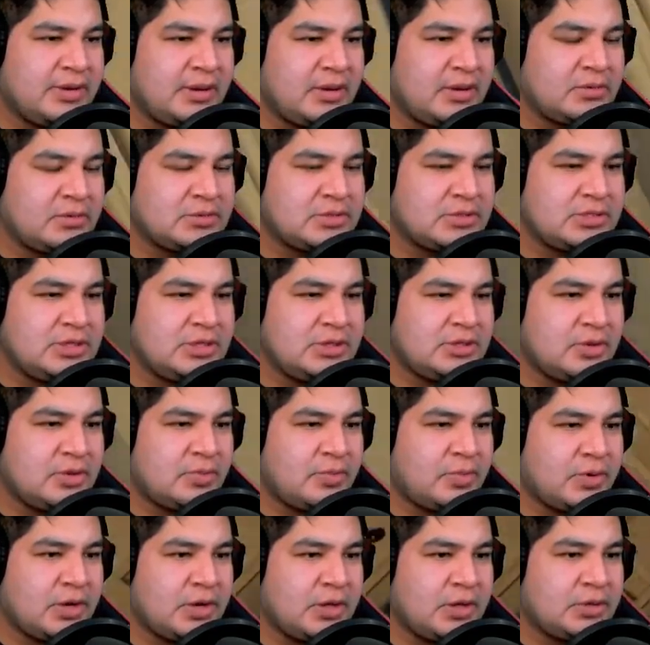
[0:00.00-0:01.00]
la lucecita un
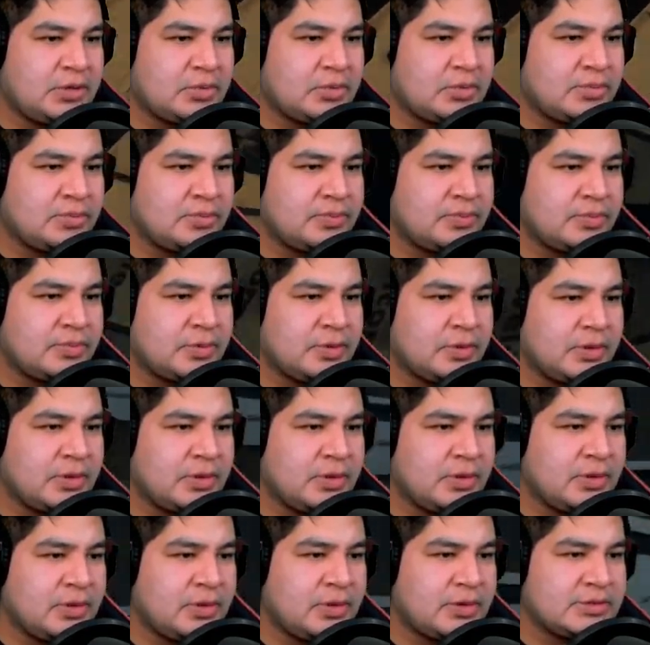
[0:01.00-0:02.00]
poquito.
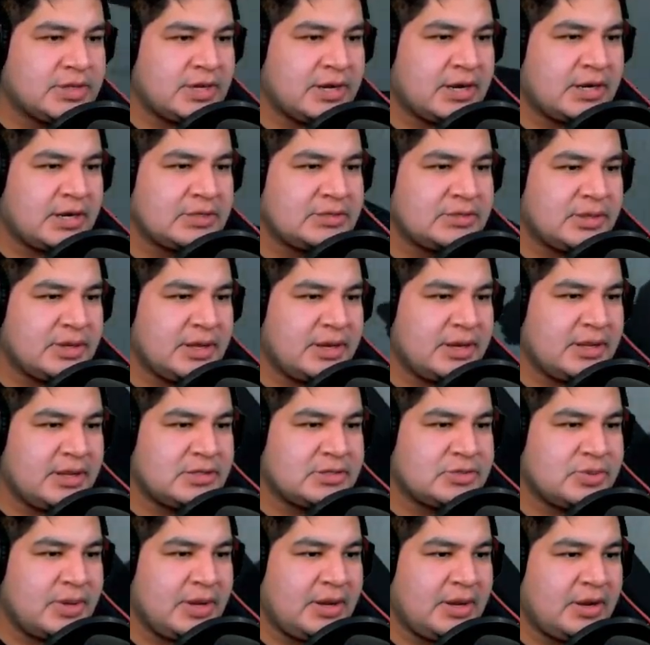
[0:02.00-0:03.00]
Vamos a dejar esto aquí en el
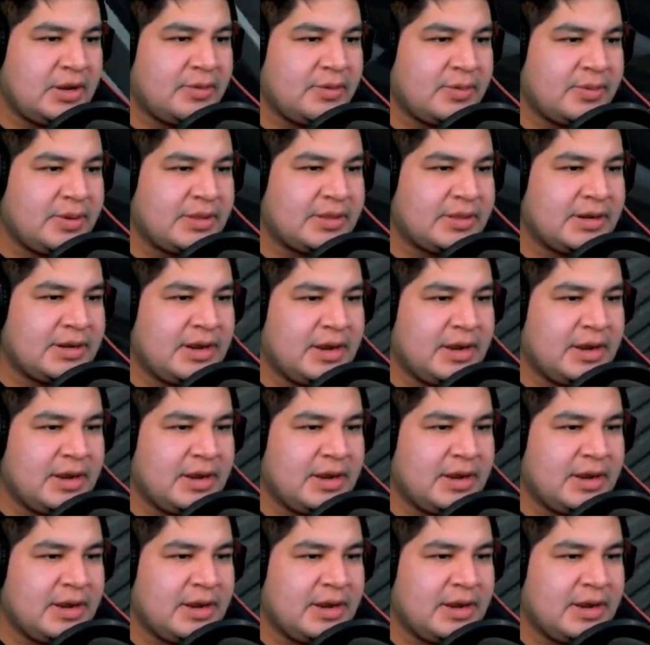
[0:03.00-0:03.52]
suelo. Me voy a traer